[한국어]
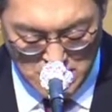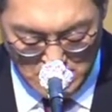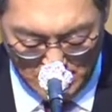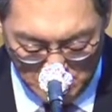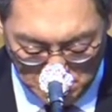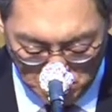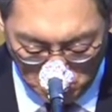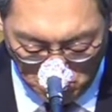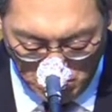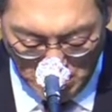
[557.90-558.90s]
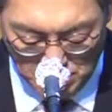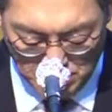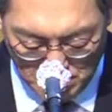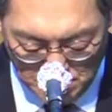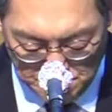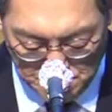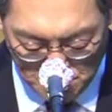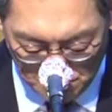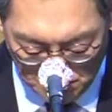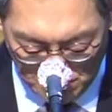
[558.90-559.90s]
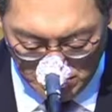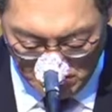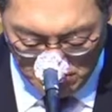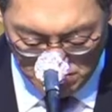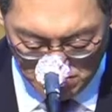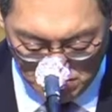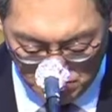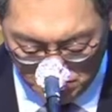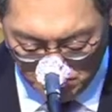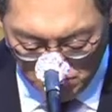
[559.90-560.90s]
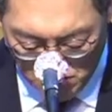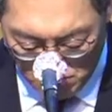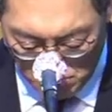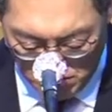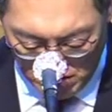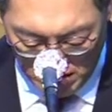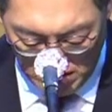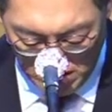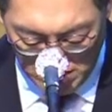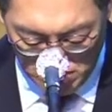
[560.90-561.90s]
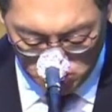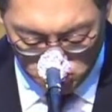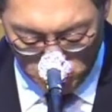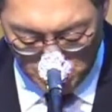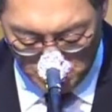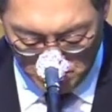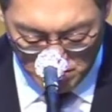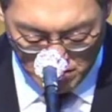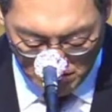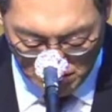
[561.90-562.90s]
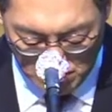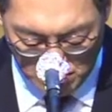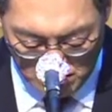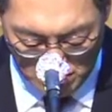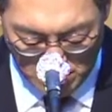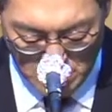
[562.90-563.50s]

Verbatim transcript: 하나님은 놀라운 음성을 내시며 우리가 헤아릴 수 없는 큰 일을